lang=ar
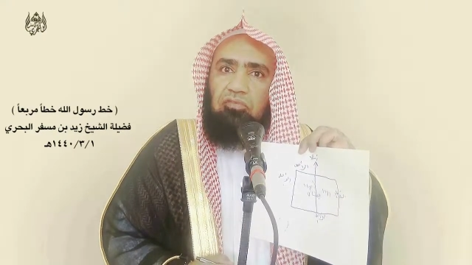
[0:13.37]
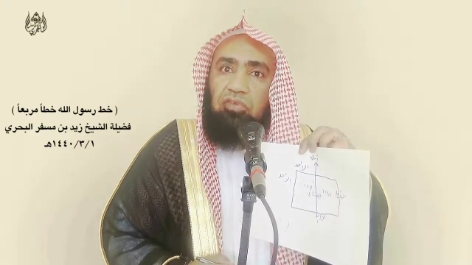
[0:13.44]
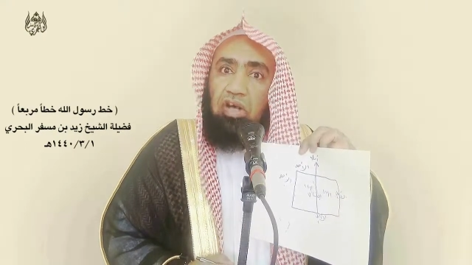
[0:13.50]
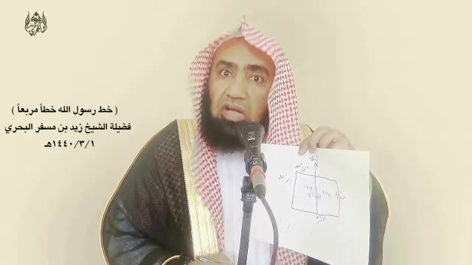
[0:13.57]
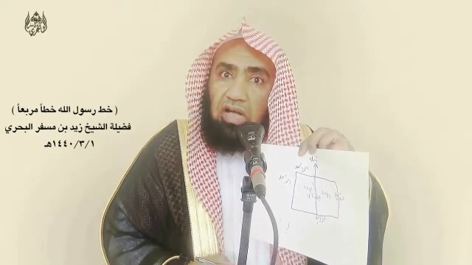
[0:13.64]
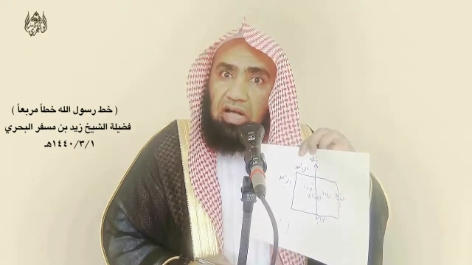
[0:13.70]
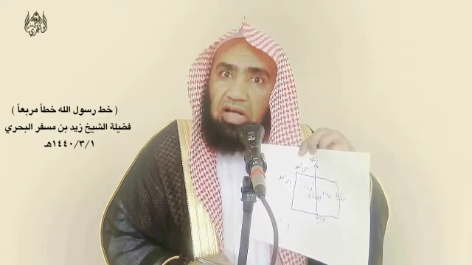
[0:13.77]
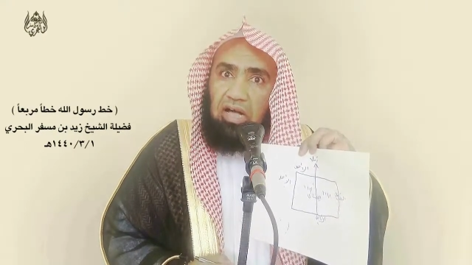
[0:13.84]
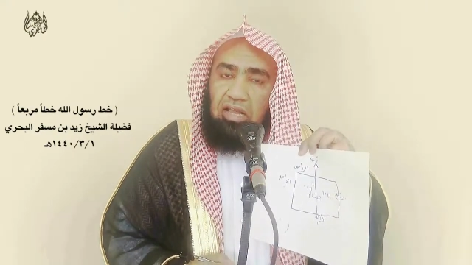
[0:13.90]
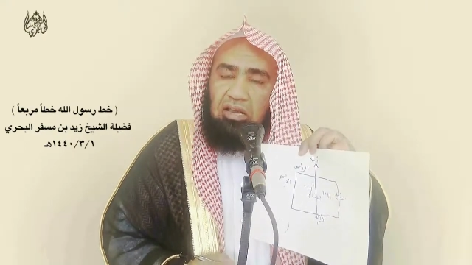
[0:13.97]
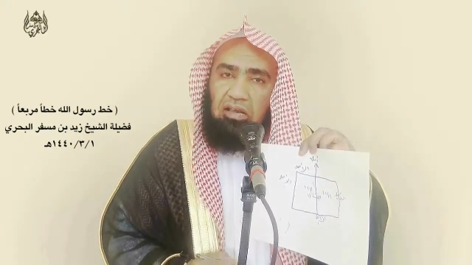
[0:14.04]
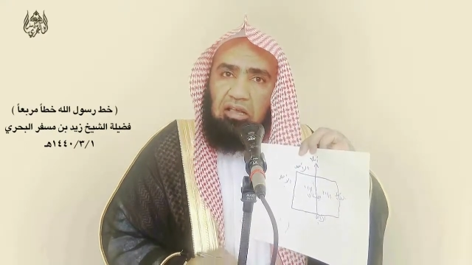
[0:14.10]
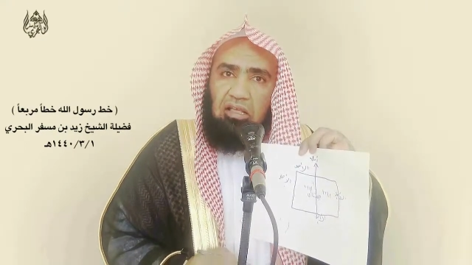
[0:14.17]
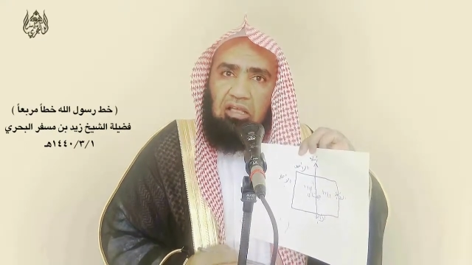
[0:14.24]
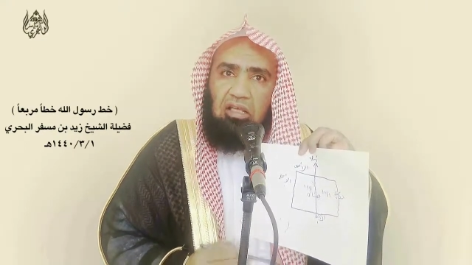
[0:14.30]
فقال
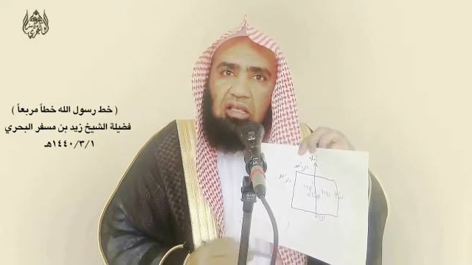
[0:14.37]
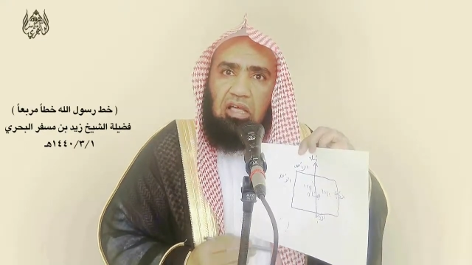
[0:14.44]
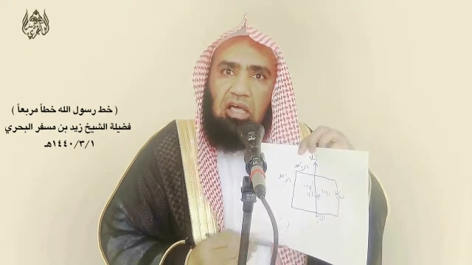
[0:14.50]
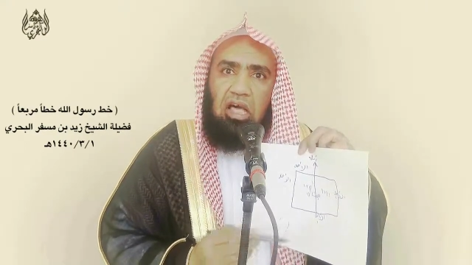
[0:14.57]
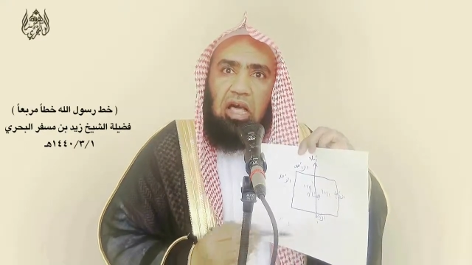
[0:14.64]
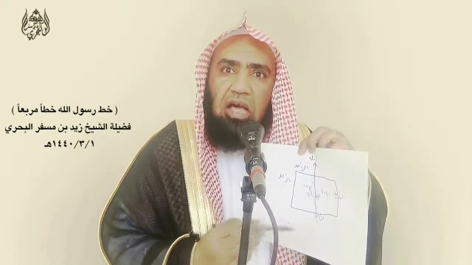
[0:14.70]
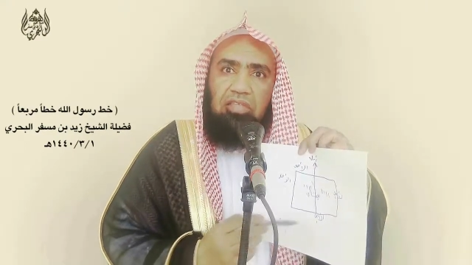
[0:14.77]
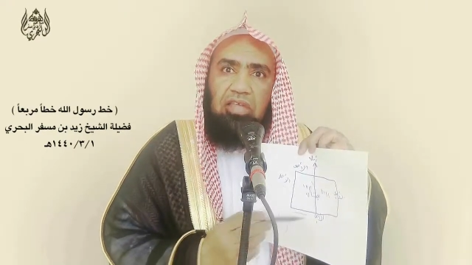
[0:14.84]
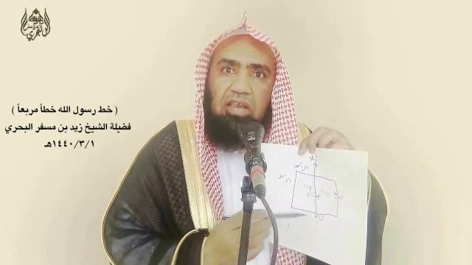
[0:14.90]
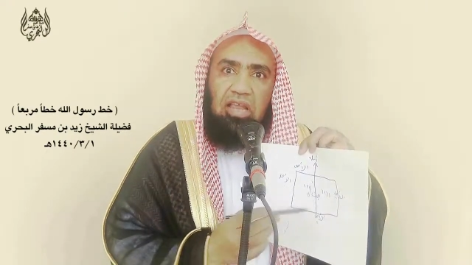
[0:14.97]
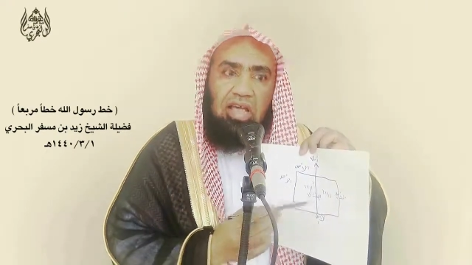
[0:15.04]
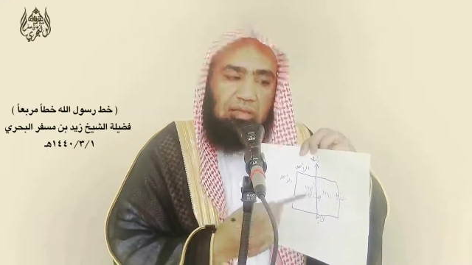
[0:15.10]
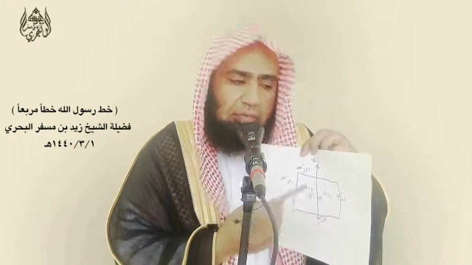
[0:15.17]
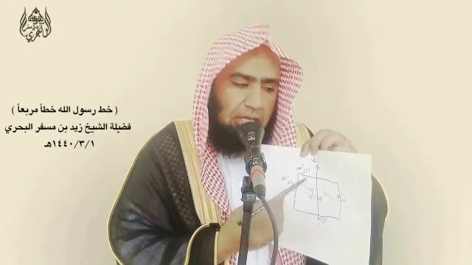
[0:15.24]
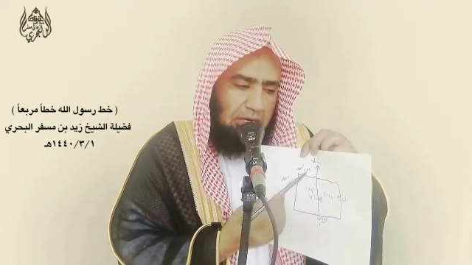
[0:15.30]
هذا
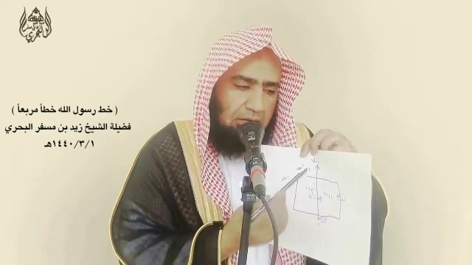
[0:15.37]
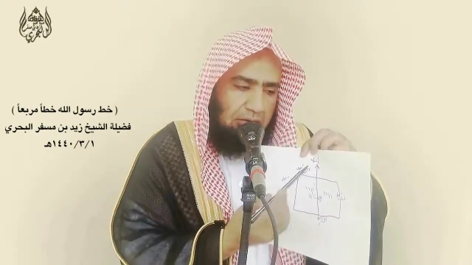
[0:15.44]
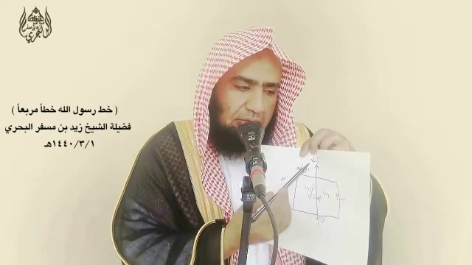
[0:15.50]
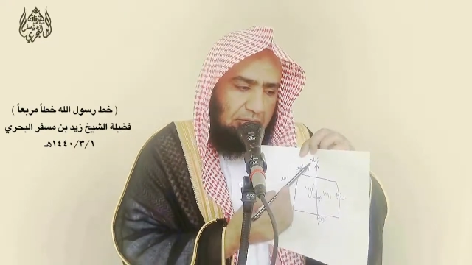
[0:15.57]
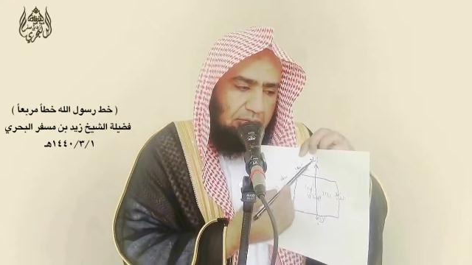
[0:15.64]
الامل